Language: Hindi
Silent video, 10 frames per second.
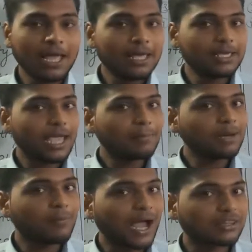ये आपने
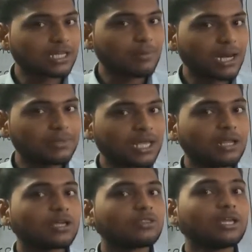पास्ट के बारे में जाना
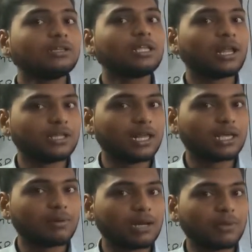है किसके दीना दयाल के
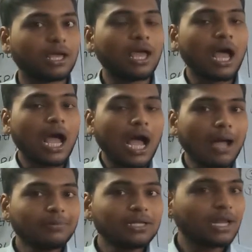बारे में
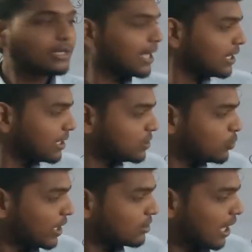अब दीना दयाल की जो
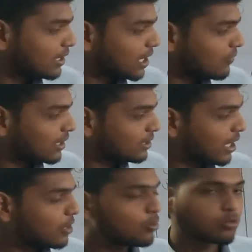है शादी करवा देता
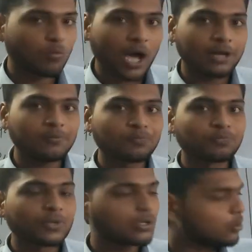है नुस्वान
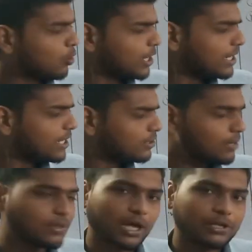ऑलरेडी इसकी
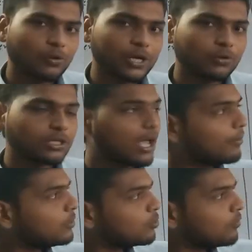भी शादी हो गई होती है अब
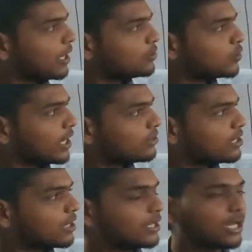नुस्वान जो है इसकी
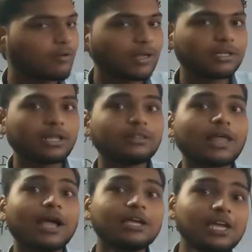शादी करवा देता है
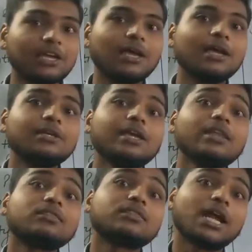ताकि ये
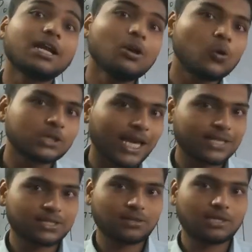सेटल हो जाए
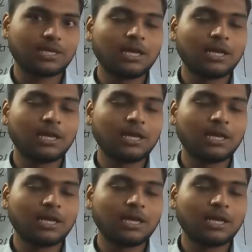अच्छे से